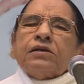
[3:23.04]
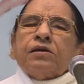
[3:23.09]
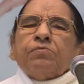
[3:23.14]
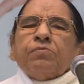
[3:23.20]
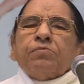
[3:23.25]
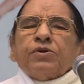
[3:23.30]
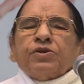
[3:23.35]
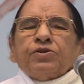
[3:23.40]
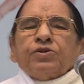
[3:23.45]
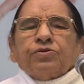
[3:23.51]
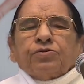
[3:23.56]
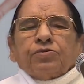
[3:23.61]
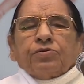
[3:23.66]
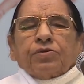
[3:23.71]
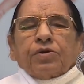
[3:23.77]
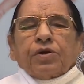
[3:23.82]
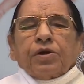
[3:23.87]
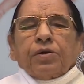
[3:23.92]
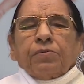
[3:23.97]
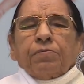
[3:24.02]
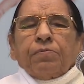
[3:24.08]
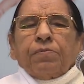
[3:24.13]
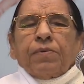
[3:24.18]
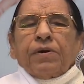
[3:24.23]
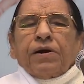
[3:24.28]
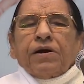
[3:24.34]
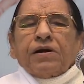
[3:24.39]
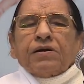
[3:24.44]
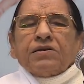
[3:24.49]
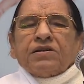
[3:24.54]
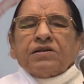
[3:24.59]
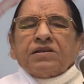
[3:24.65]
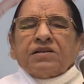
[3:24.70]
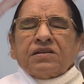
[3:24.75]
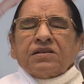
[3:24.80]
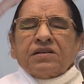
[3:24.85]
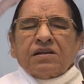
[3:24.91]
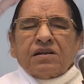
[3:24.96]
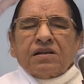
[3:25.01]
இது குழந்தைகளின்
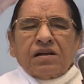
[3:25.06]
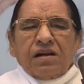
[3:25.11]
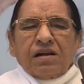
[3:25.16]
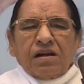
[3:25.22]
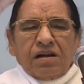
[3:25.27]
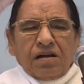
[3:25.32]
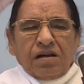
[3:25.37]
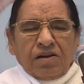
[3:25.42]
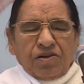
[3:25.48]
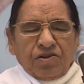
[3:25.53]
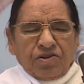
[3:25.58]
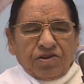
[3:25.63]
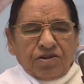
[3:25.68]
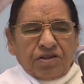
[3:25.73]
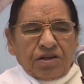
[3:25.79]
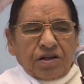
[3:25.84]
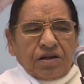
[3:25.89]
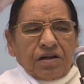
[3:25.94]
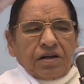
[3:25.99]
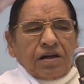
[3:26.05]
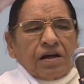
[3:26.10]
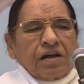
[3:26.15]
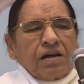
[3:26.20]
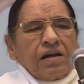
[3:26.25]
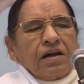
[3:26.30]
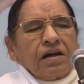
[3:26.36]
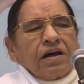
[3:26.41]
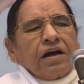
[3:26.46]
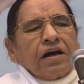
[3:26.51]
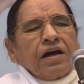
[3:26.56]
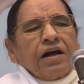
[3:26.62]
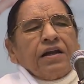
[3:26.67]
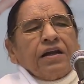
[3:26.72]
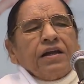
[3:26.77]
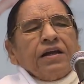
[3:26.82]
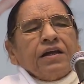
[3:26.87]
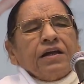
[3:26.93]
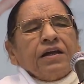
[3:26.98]
அன்பின் அடையாளமாக இருக்கிறது என்று